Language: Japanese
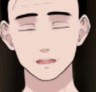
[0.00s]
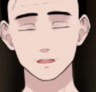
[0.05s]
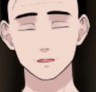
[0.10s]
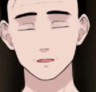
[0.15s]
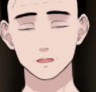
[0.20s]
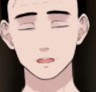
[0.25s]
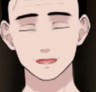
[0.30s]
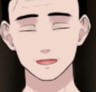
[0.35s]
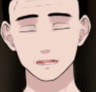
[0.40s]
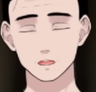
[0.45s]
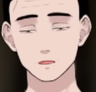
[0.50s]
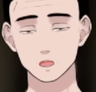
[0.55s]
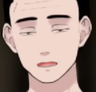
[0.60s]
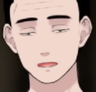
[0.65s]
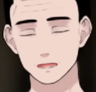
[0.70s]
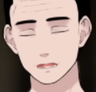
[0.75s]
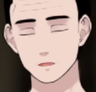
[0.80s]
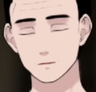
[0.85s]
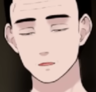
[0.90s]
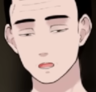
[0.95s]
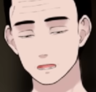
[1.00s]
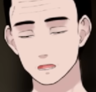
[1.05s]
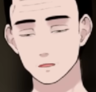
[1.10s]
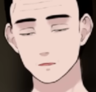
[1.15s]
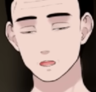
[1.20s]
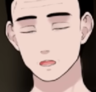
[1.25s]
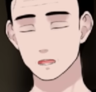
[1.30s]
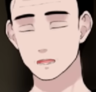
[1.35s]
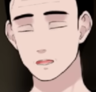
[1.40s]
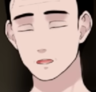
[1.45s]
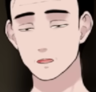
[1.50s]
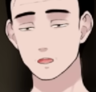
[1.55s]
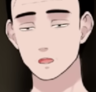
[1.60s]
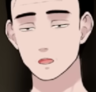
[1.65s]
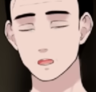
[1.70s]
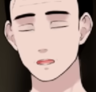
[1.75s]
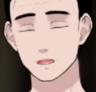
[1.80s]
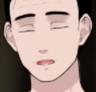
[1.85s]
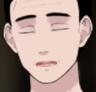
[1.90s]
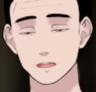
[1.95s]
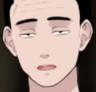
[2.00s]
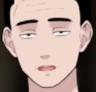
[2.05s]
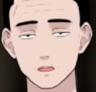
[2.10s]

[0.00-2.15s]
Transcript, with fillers: 台本があって、それに沿って喋ってい